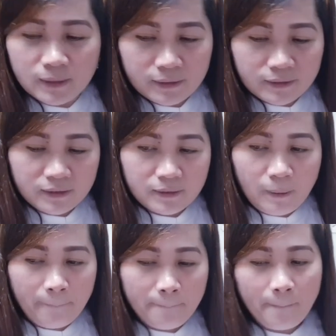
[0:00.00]
Ayan.
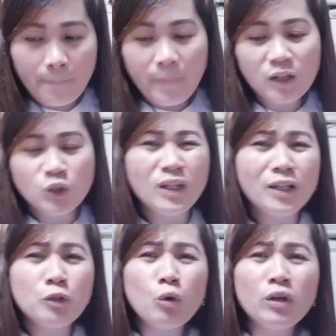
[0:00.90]
Actually,
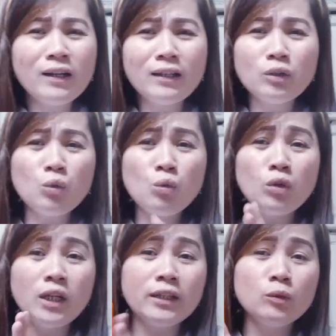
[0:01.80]
ayoko ng gantong
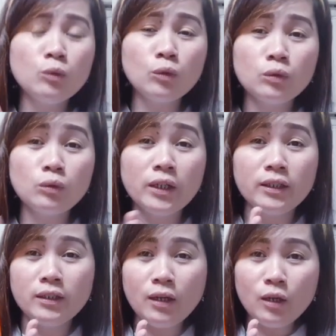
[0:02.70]
kulay.
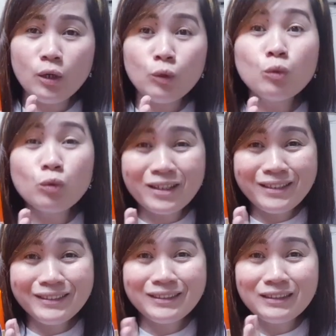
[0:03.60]
kulay
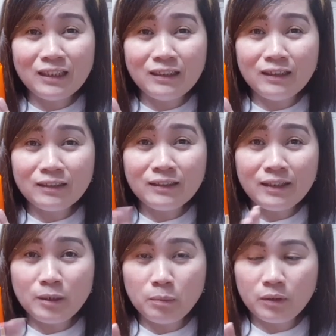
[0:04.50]
orange niya na
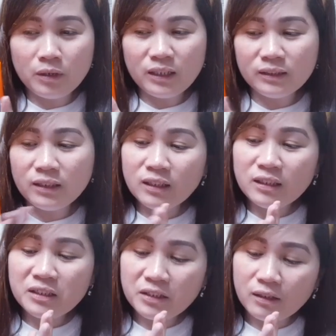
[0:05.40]
diaper kasi
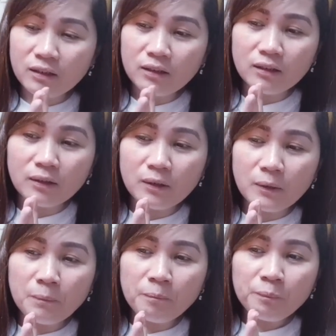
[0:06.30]
hindi siya
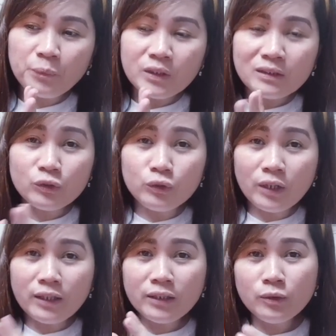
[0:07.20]

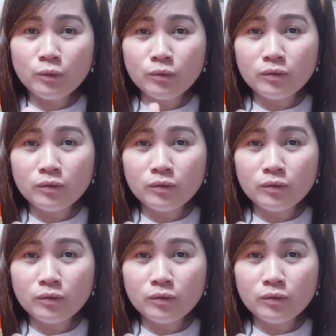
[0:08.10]
dry yung